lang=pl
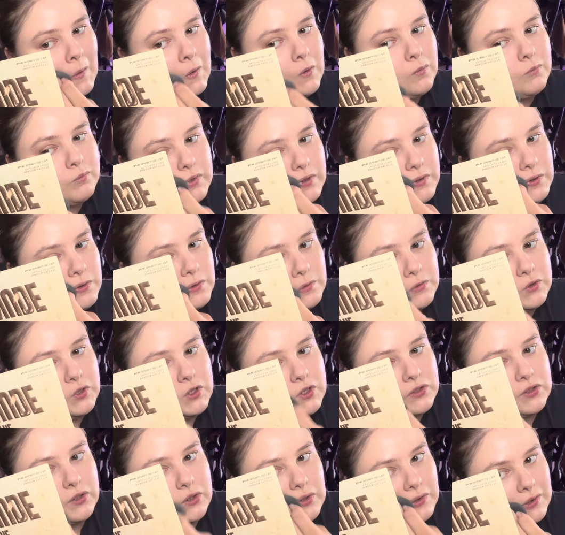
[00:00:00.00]
mi
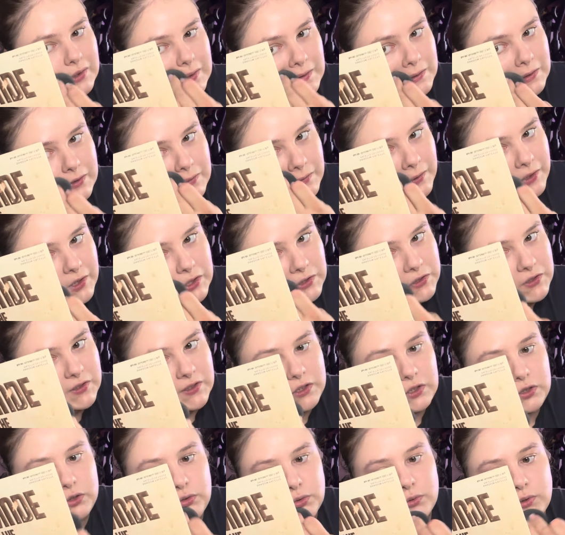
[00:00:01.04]
wszystko z tej twarzy
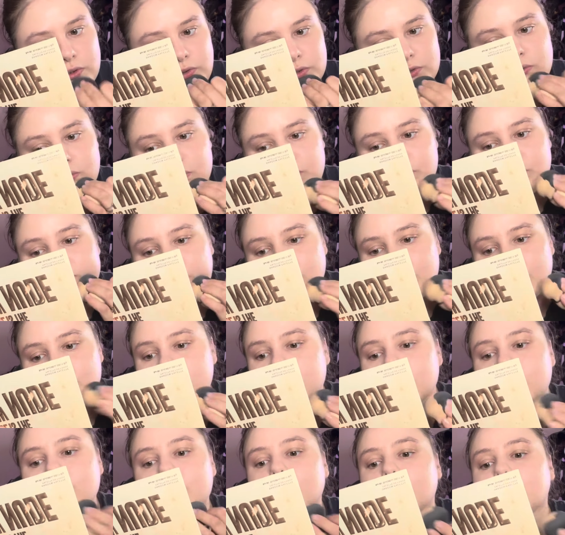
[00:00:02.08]
zeszło, co tutaj
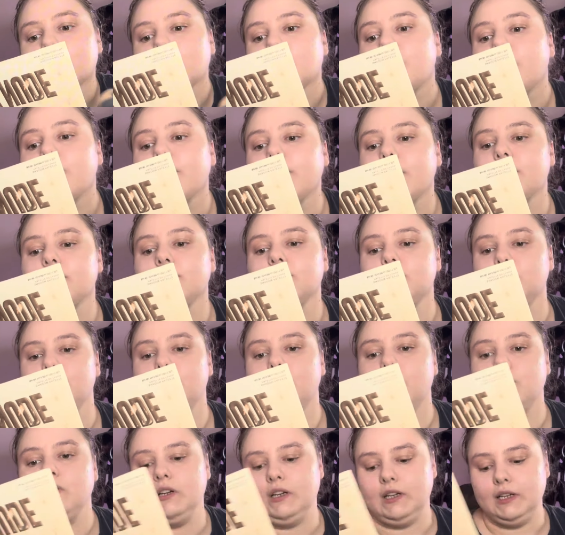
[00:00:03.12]
się mi
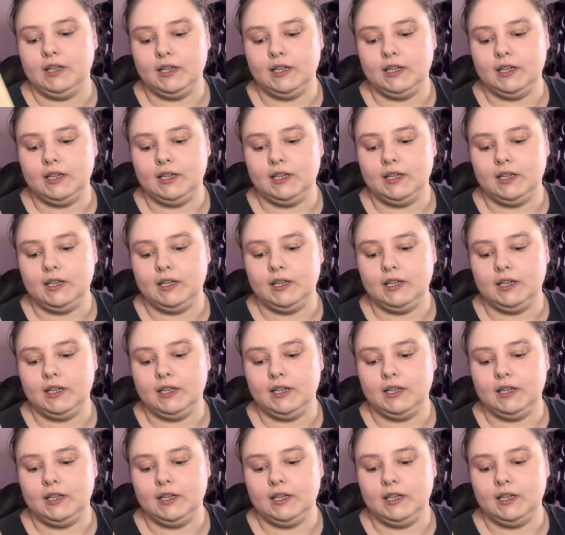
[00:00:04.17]
pojawiło